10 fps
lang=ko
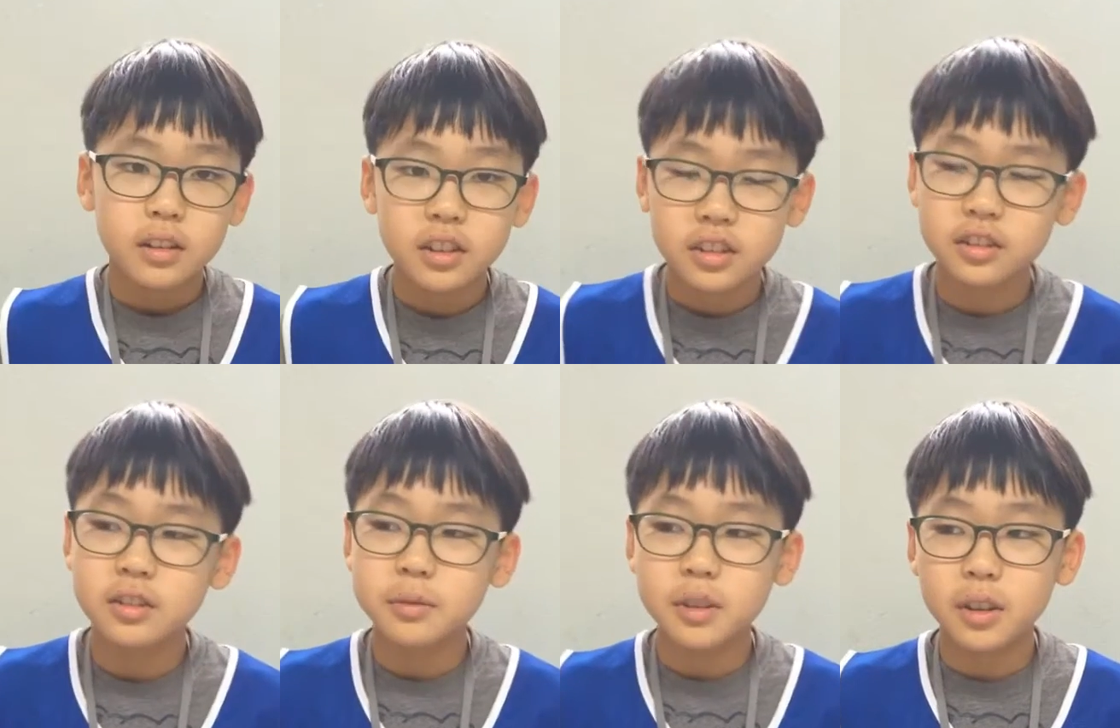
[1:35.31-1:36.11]
저는
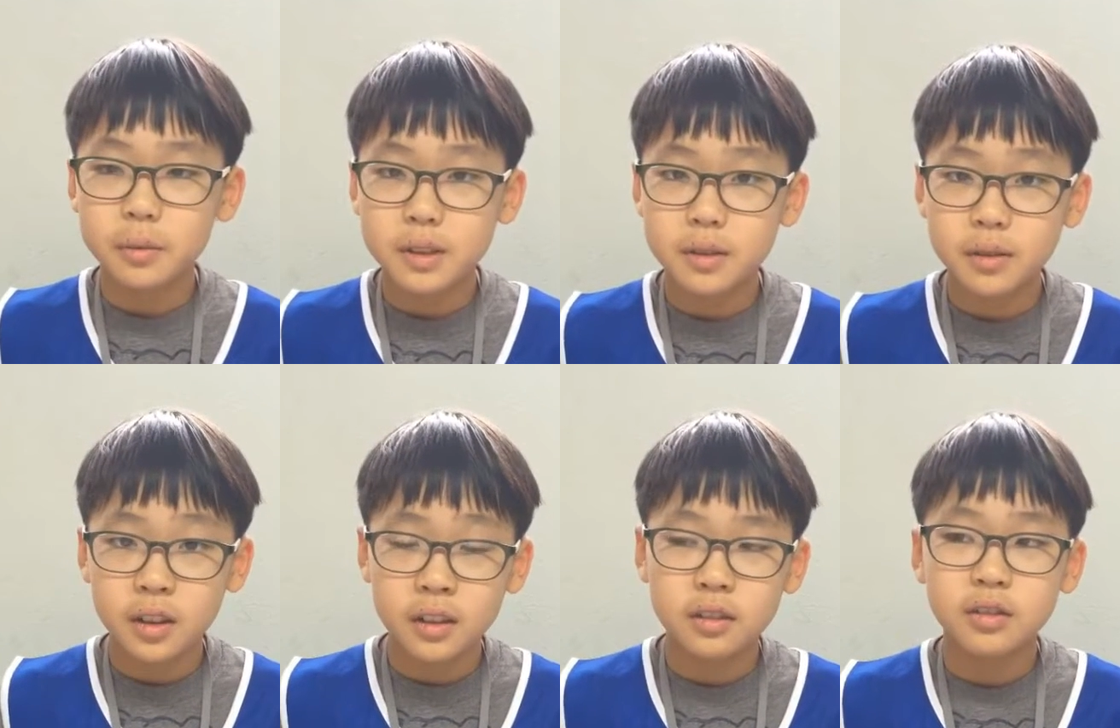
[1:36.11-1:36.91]
꿈은
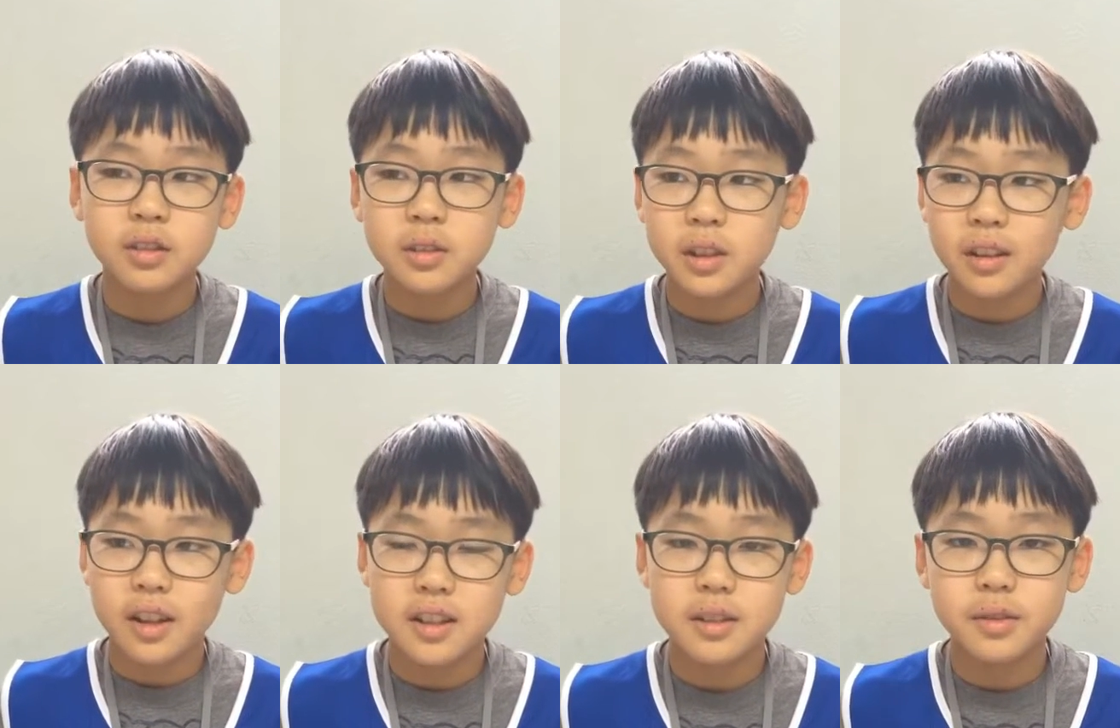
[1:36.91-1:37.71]
없지만 운동에
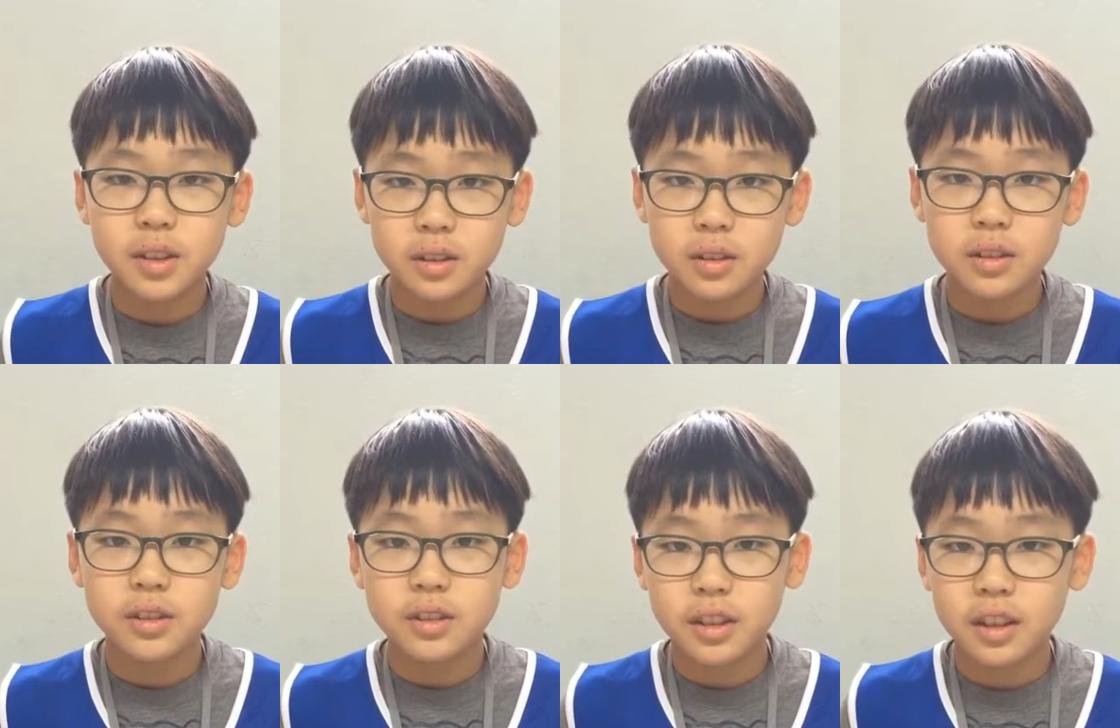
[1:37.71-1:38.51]
관심이 있고
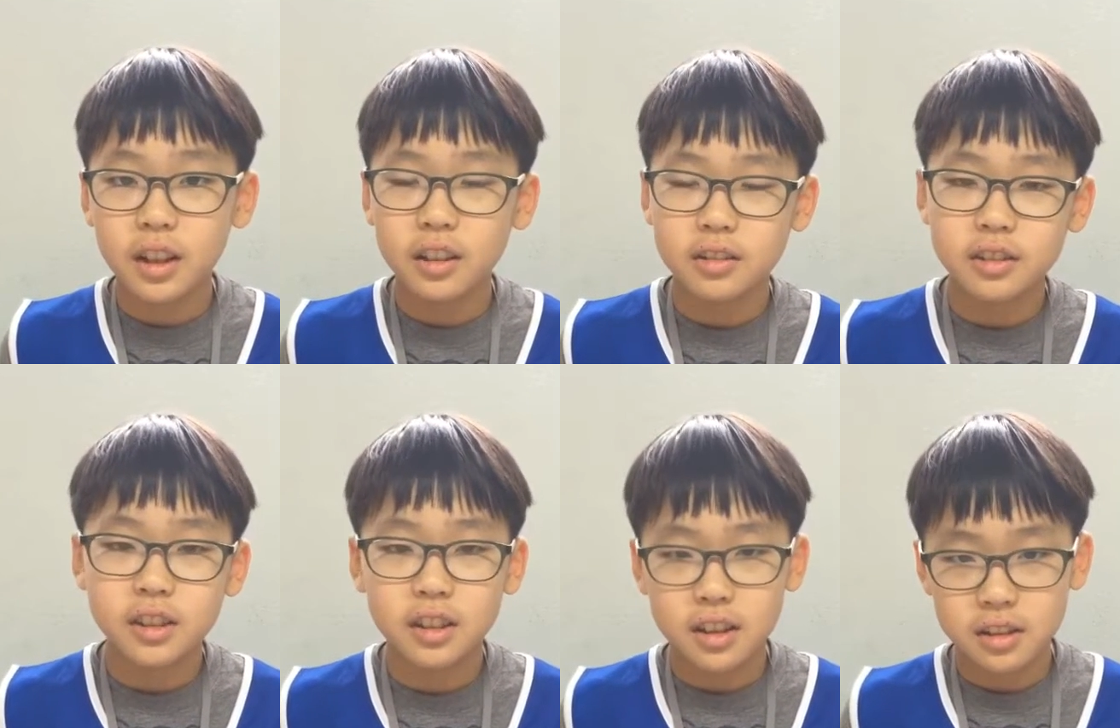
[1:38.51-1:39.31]
그중에
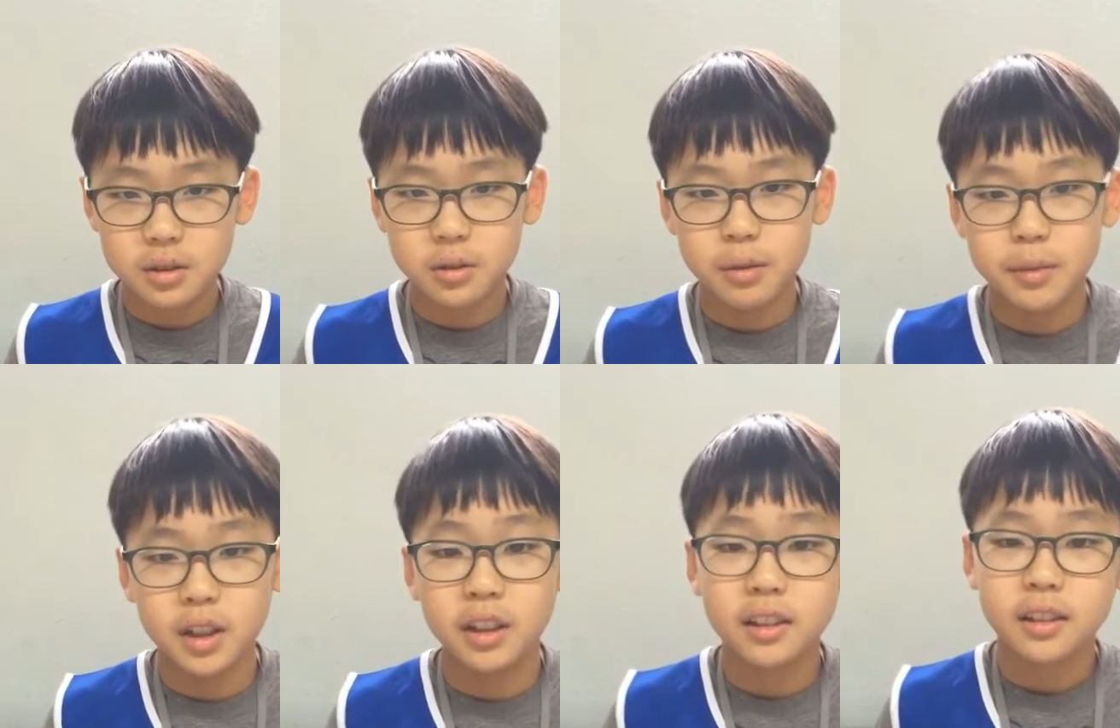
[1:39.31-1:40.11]
야구를 가장 좋아합니다.